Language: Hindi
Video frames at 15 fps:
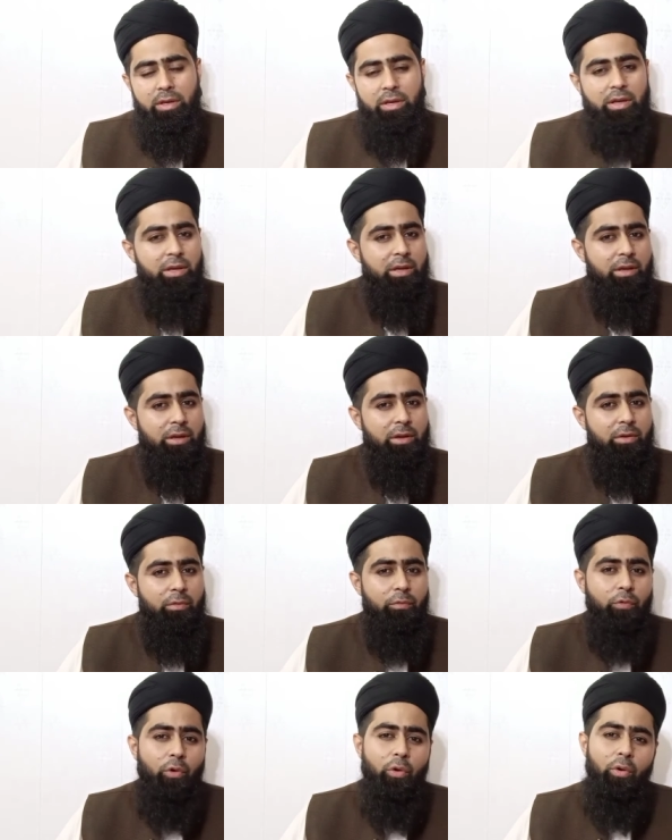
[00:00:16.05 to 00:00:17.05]
कि
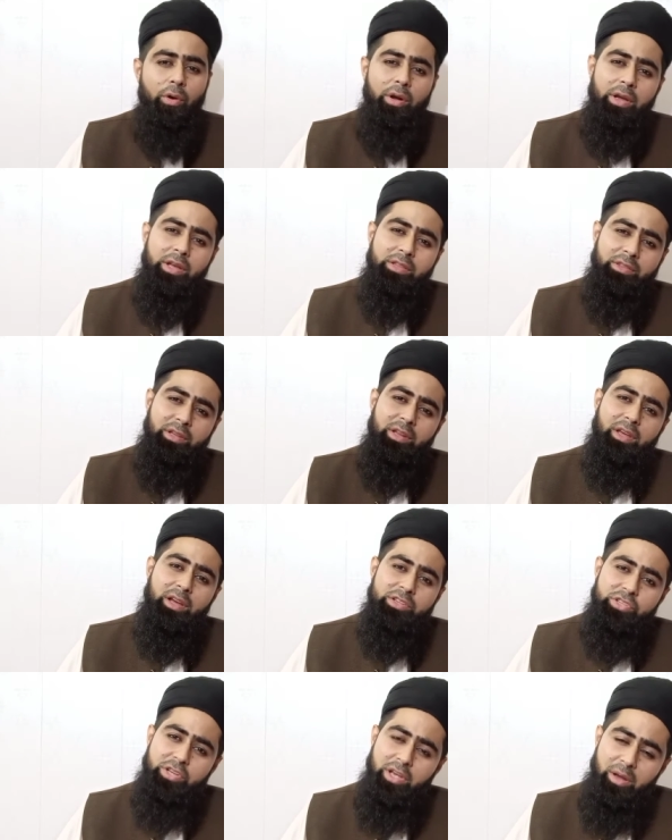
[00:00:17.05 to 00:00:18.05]
वो इतने
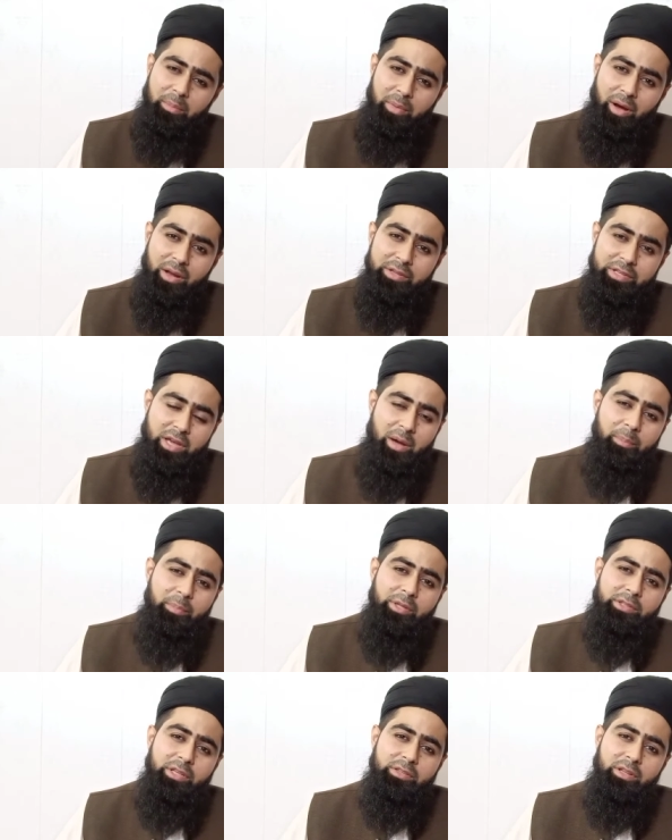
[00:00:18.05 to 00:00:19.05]
अच्छे अमाल
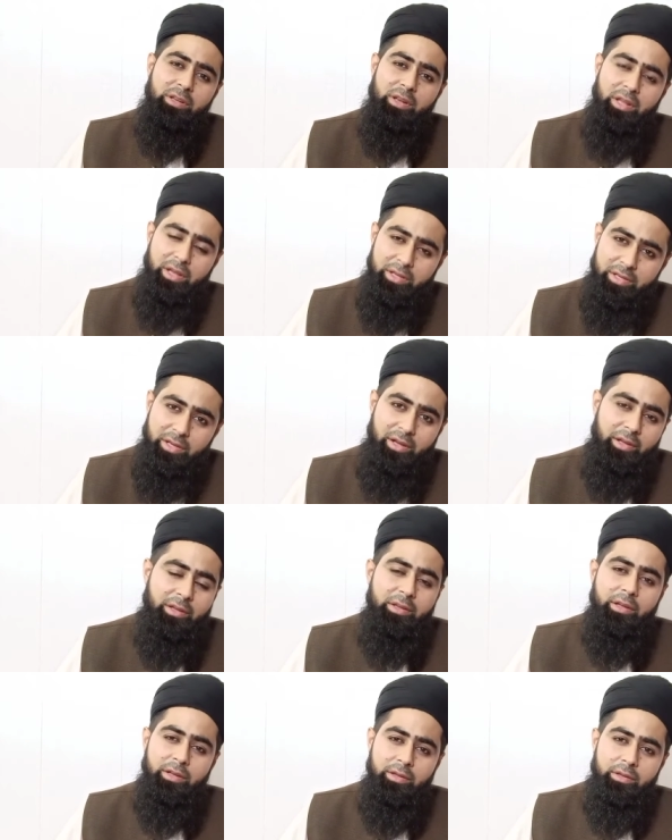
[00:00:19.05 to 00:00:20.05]
क़्यामत के दिन लेके
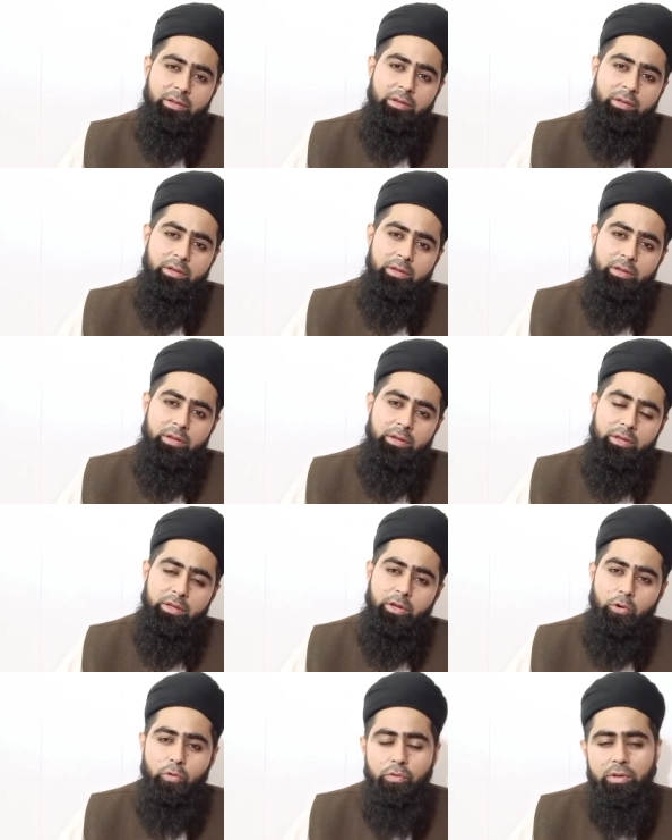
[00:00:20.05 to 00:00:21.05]
आएंगे
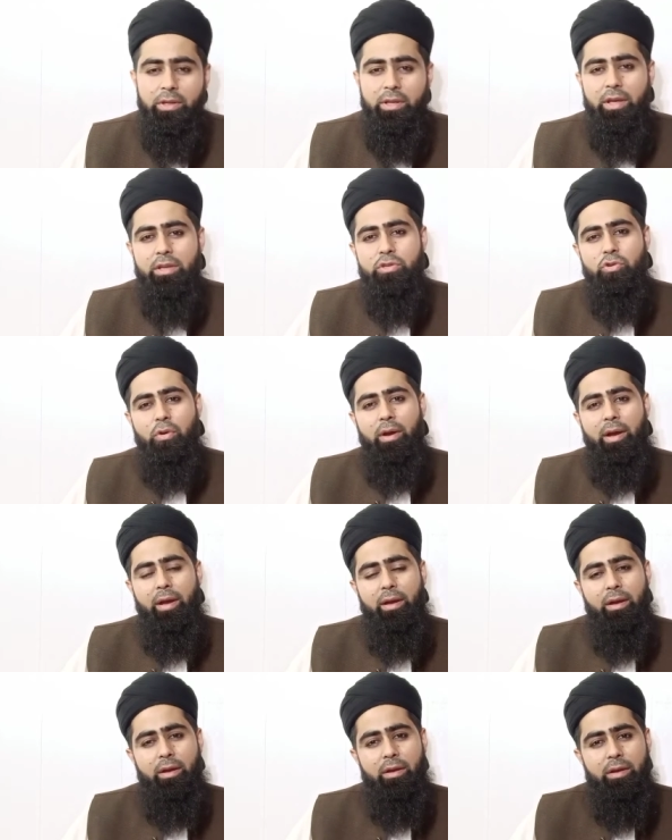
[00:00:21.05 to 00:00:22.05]
कि उनके जो
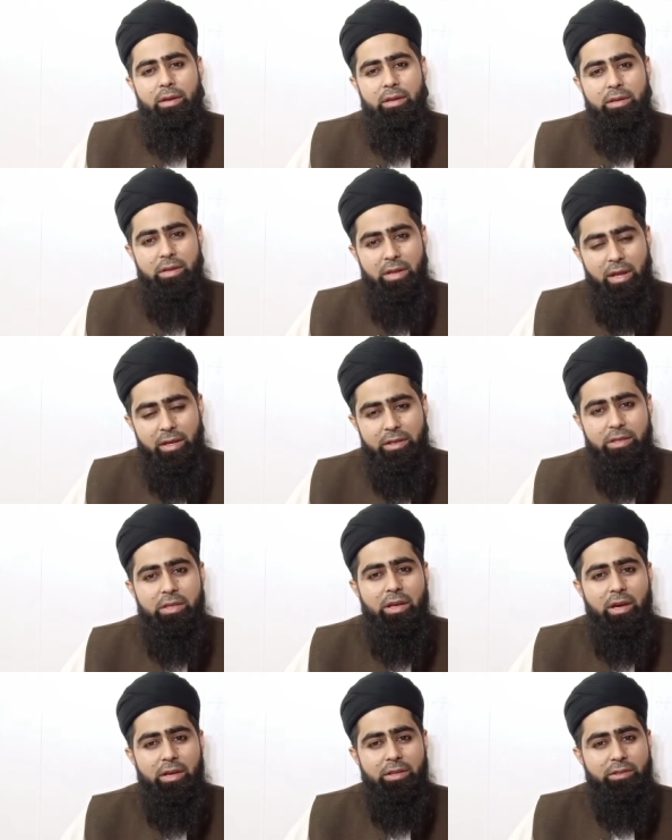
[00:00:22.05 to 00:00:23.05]
है
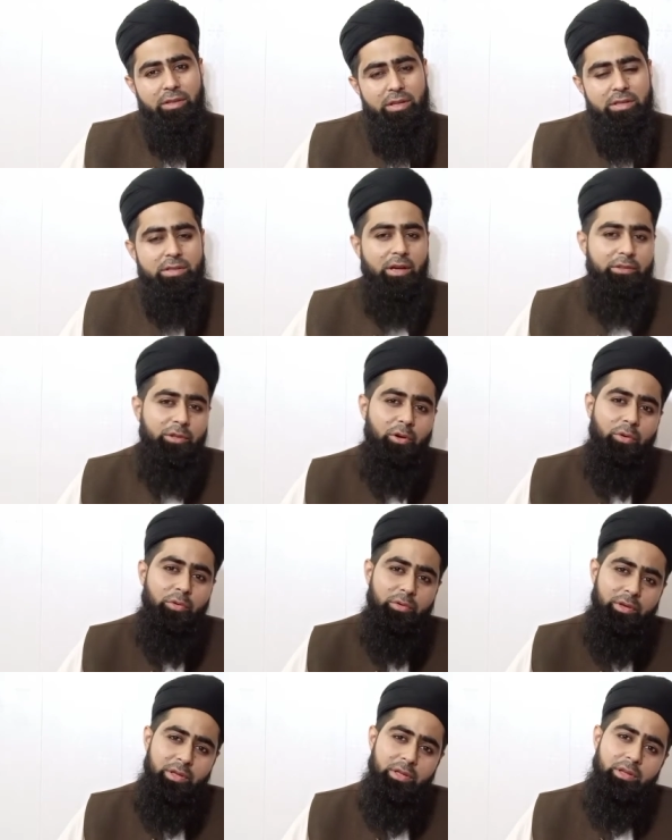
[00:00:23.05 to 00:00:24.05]
नेकियाँ इतनी ज़्यादा
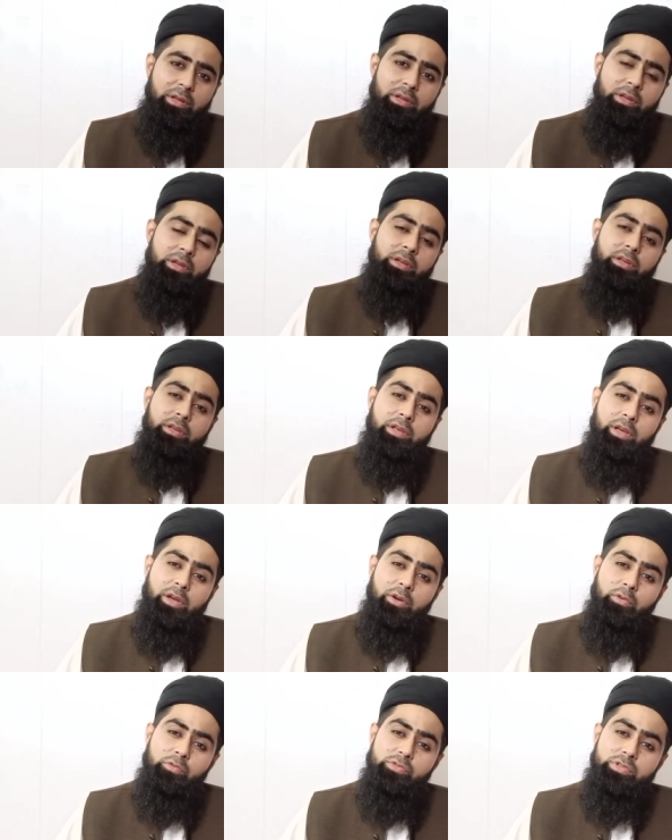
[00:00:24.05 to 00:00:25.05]
होंगी
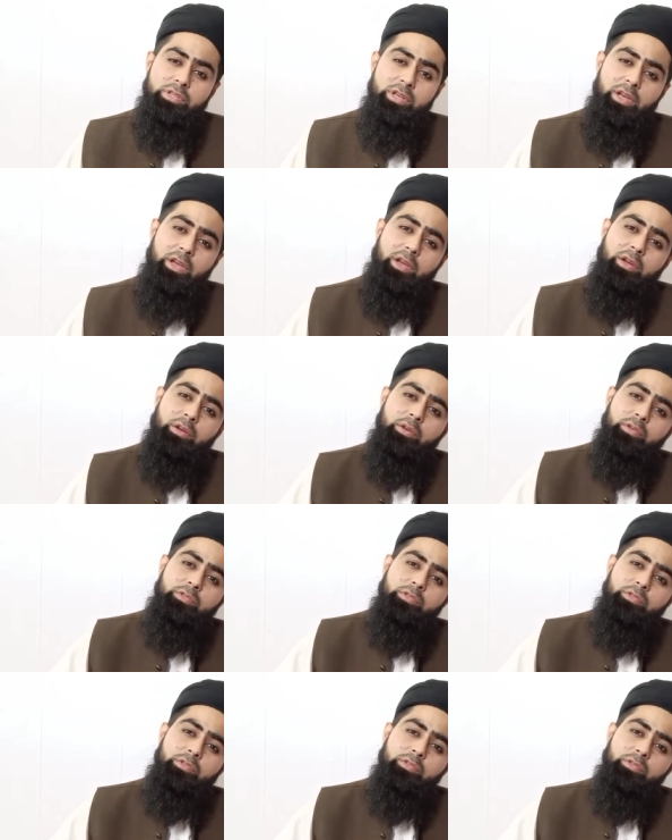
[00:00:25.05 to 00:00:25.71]
कि उससे